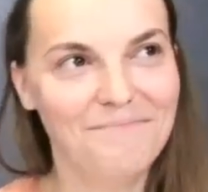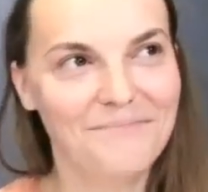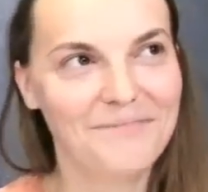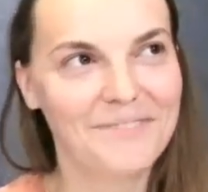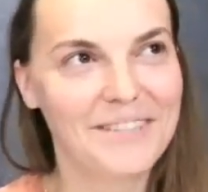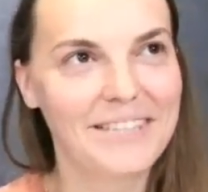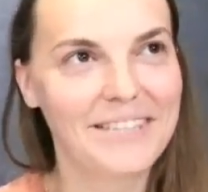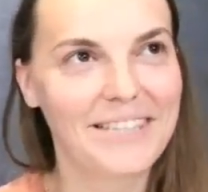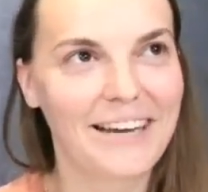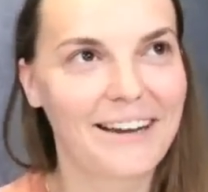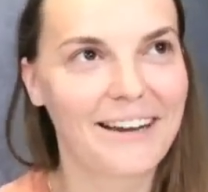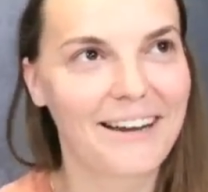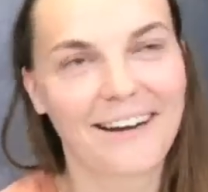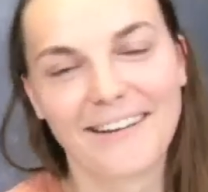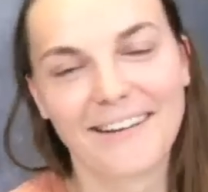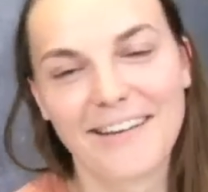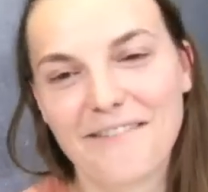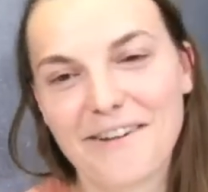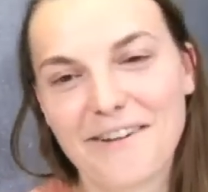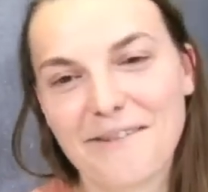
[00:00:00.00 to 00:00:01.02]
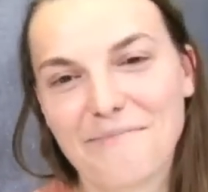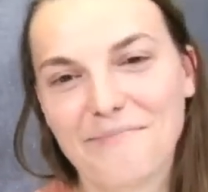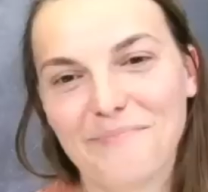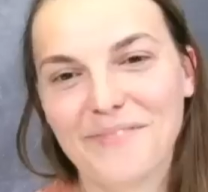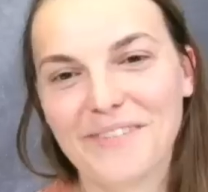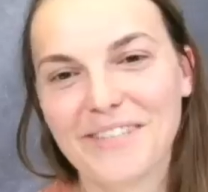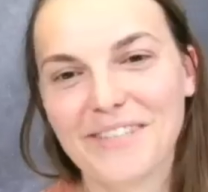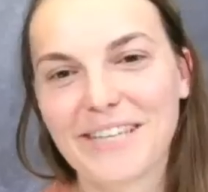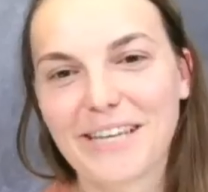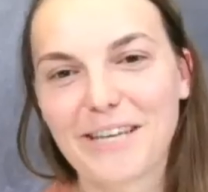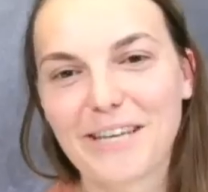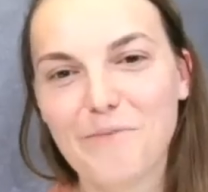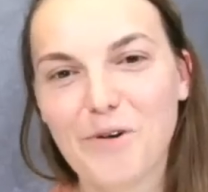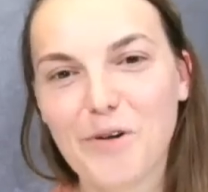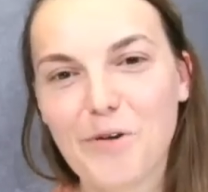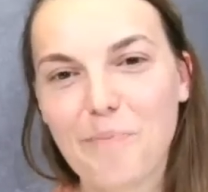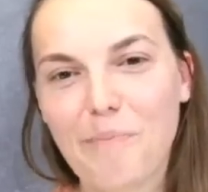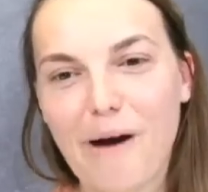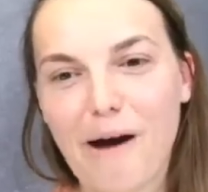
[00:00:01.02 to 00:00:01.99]
taka, nie wiem, z takim
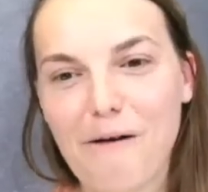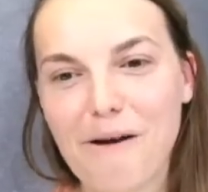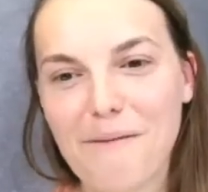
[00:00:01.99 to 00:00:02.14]
odpałem.